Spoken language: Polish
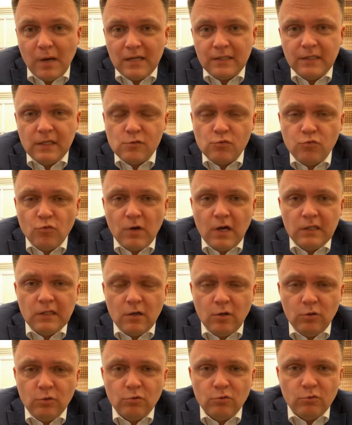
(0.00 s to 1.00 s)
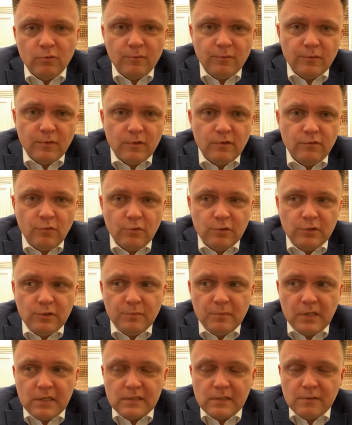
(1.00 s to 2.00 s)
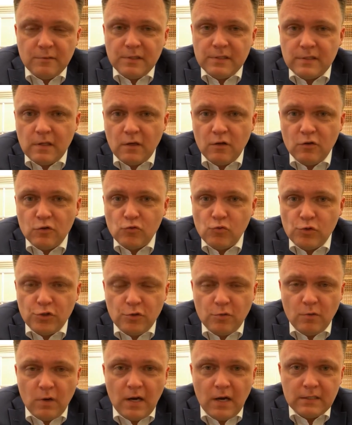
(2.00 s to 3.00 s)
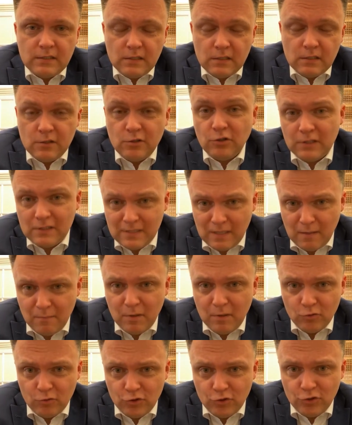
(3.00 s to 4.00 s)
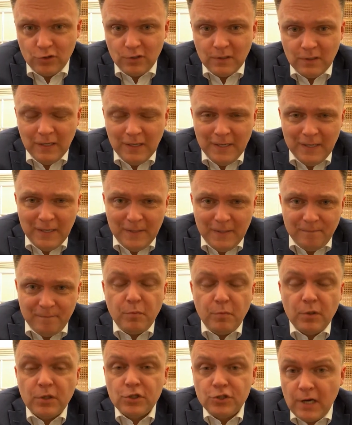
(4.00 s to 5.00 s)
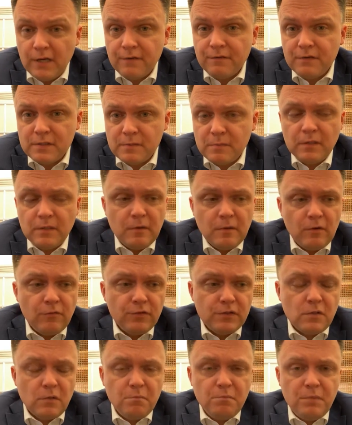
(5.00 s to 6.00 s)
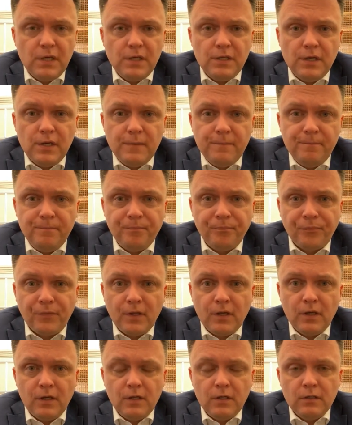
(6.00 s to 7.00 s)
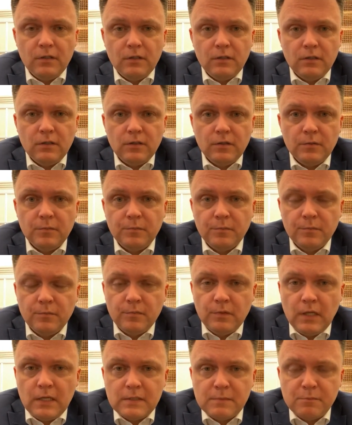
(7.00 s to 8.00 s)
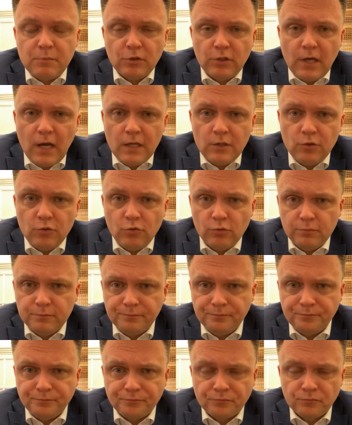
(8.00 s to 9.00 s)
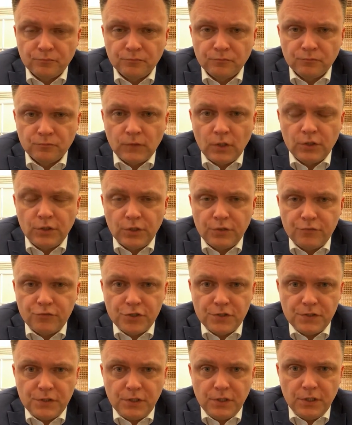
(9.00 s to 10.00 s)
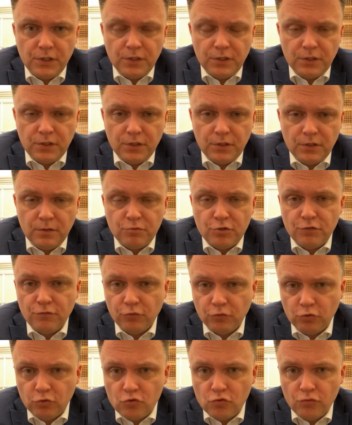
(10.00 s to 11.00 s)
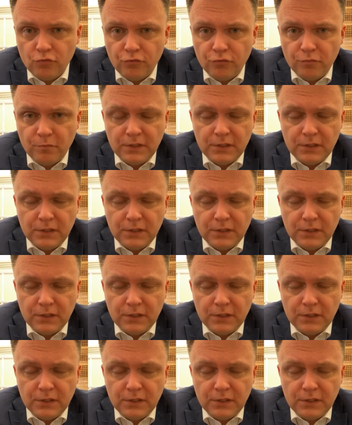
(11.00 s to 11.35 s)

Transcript: Partia Sługa Narodu Wołodymyra Zeleńskiego zgłosiła akces do tej samej rodziny. W poniedziałek więc będę miał wystąpienie mm, e, na spotkaniu mm, tych wszystkich e, przywódców.